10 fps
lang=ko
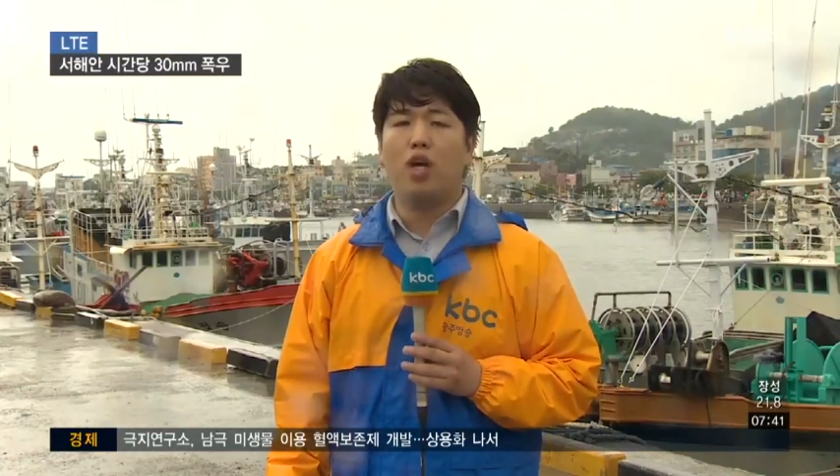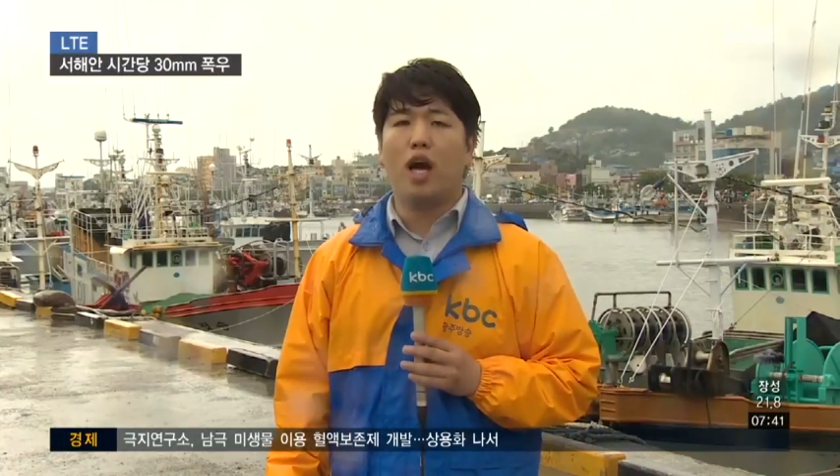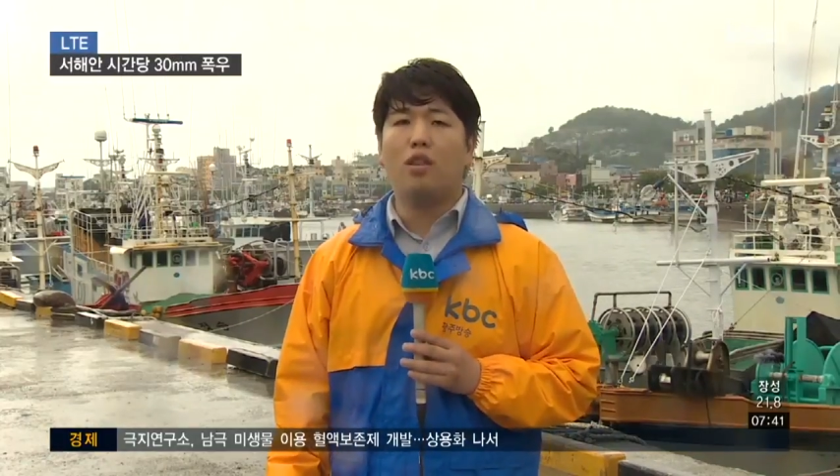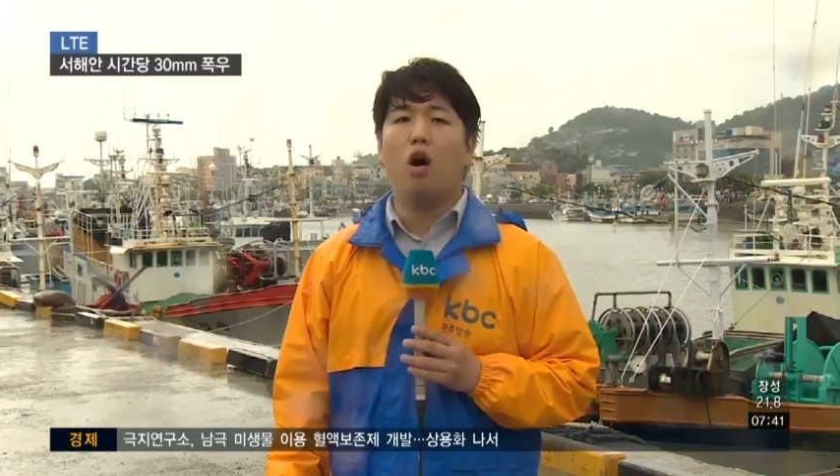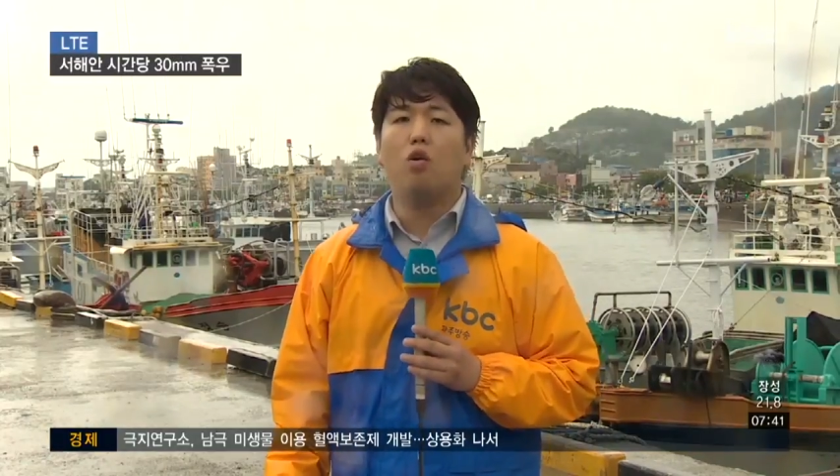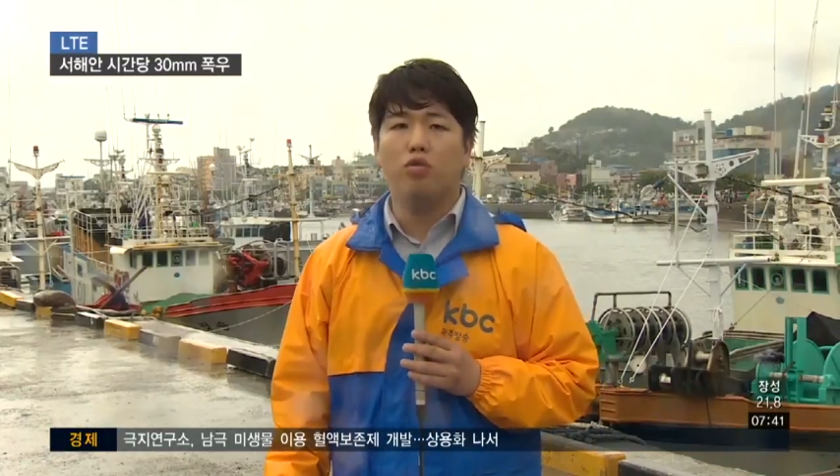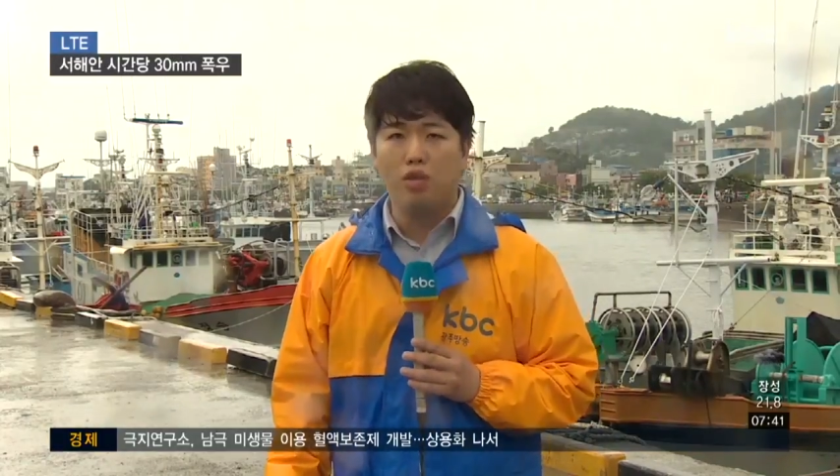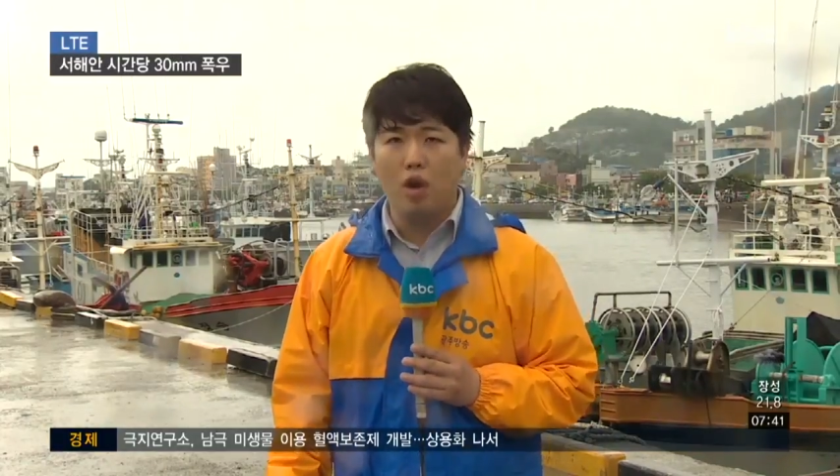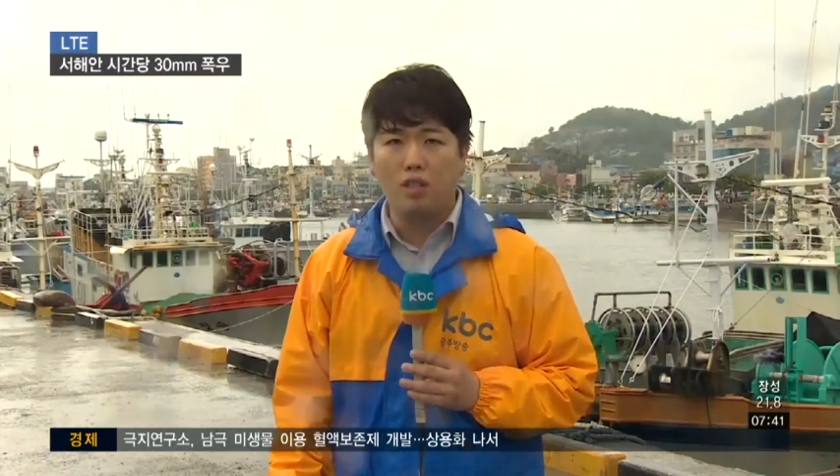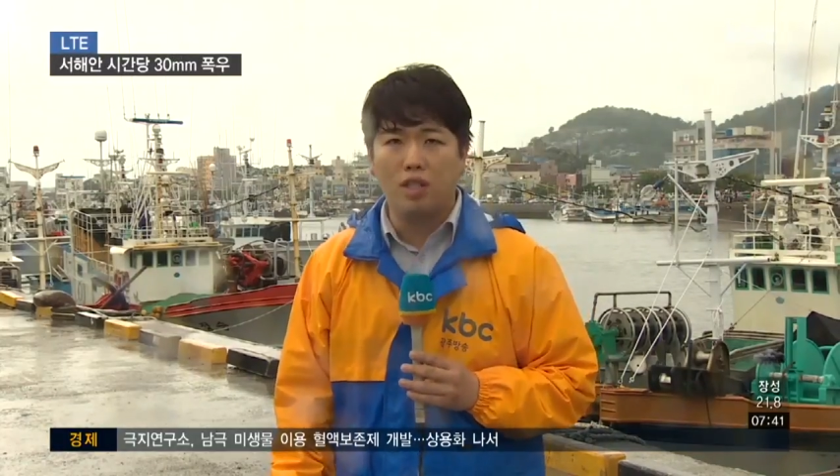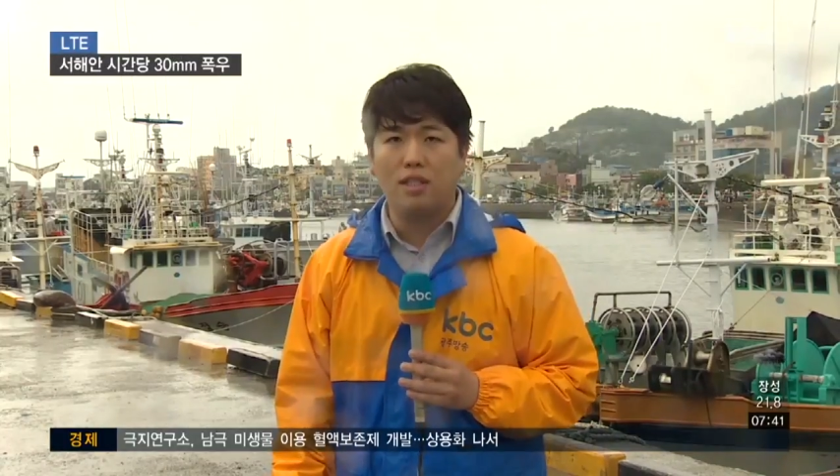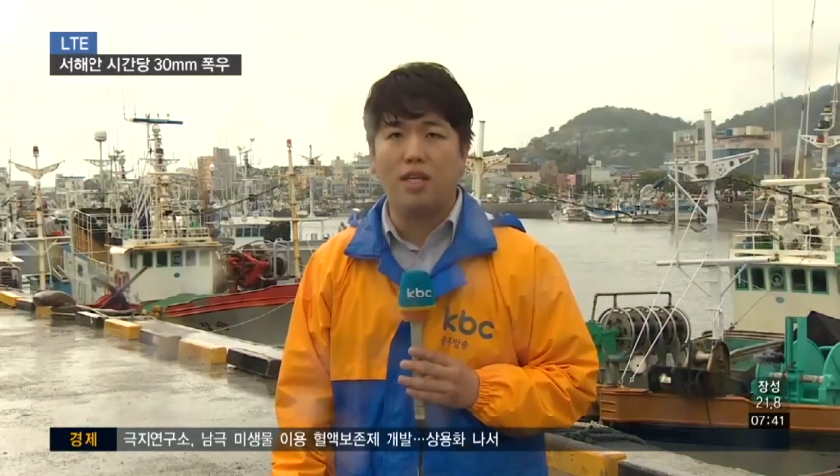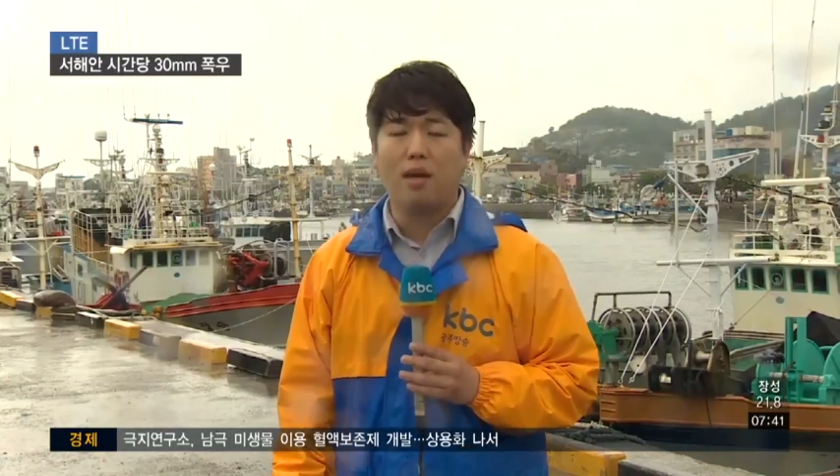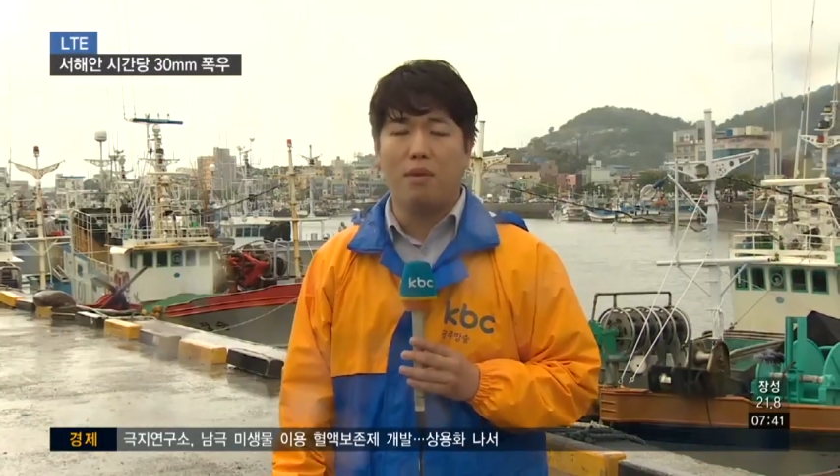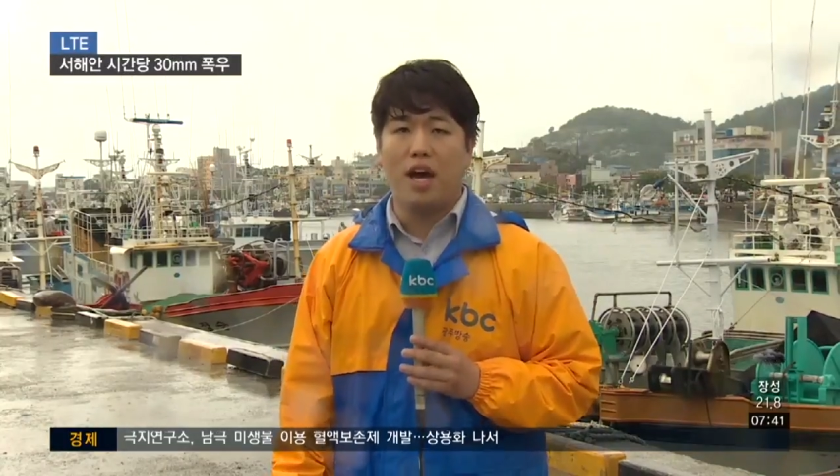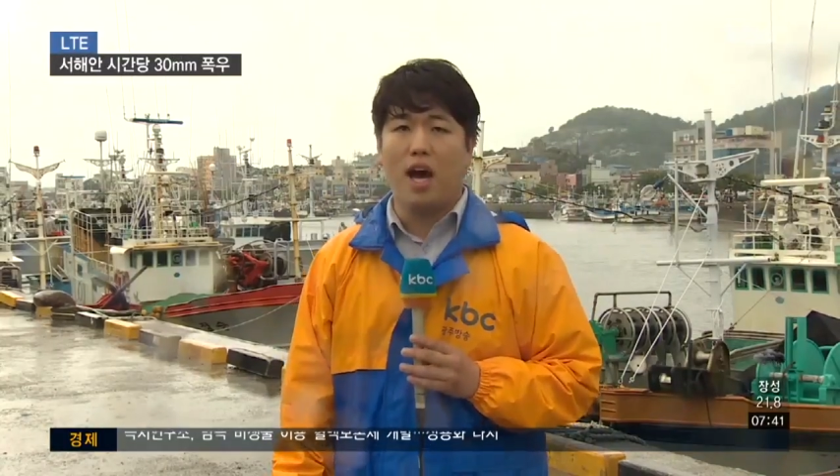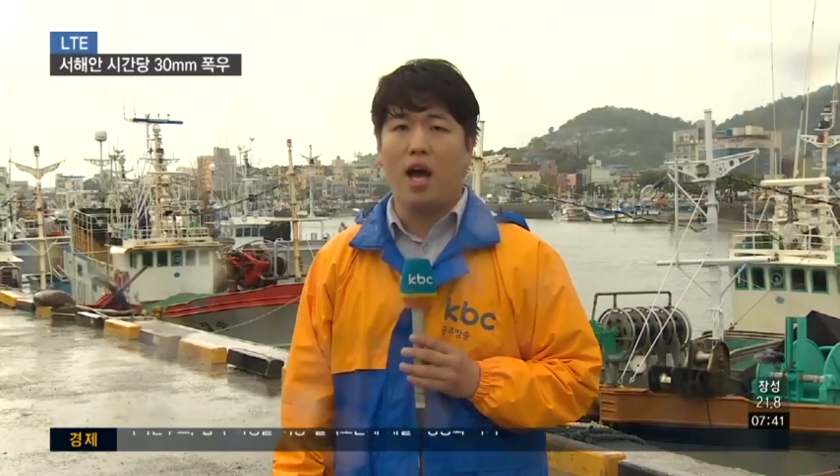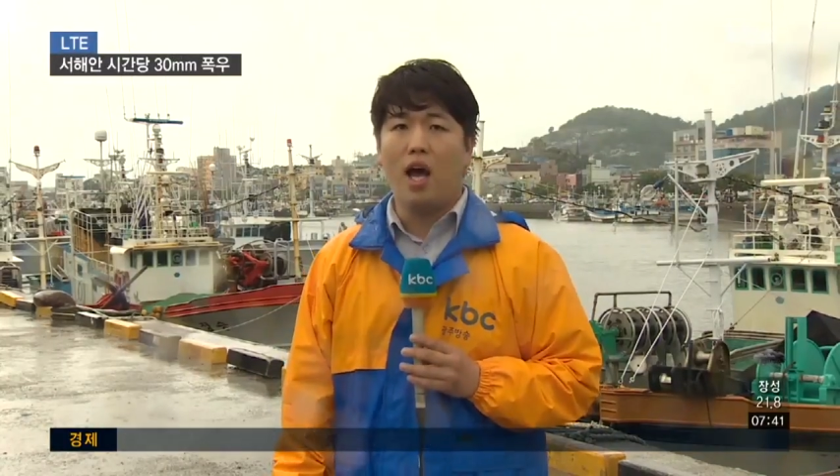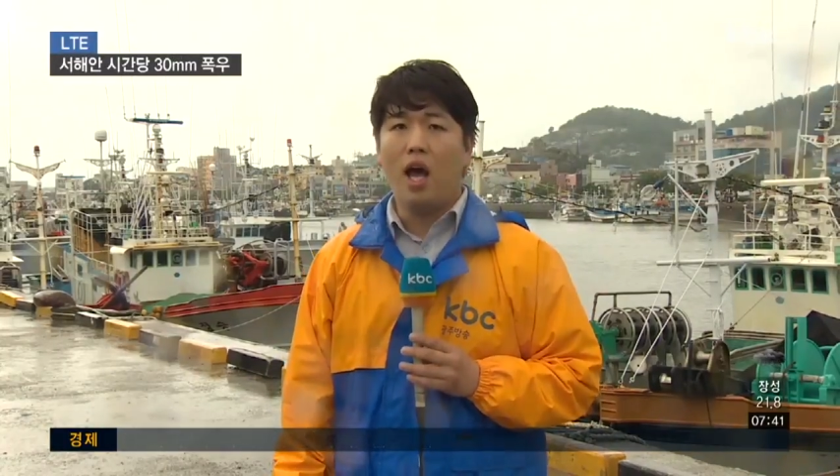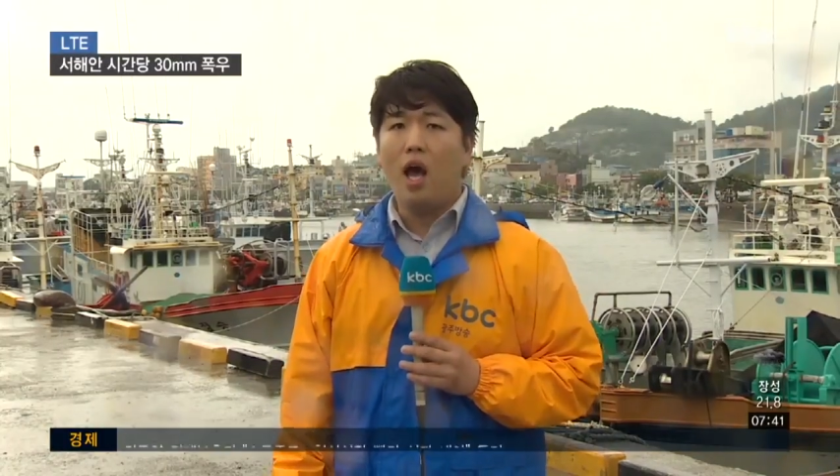빗줄기가 더 굵어진
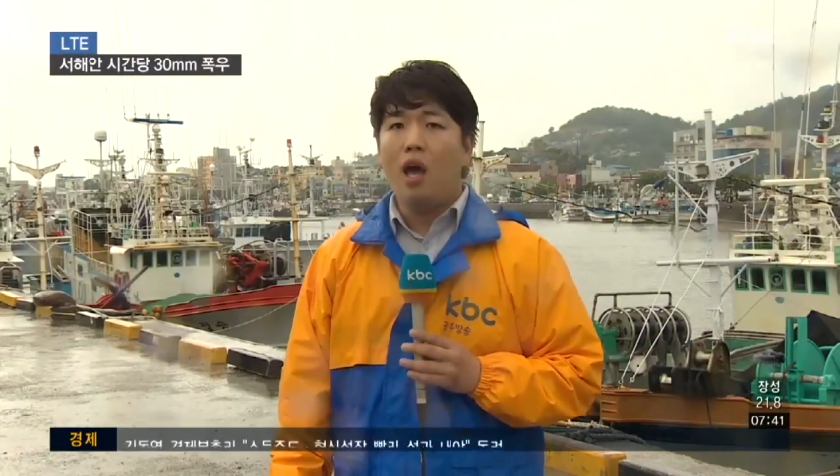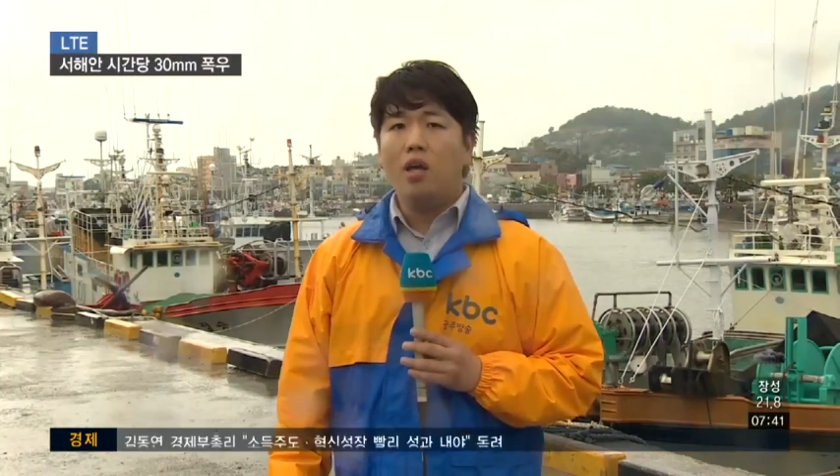상태입니다.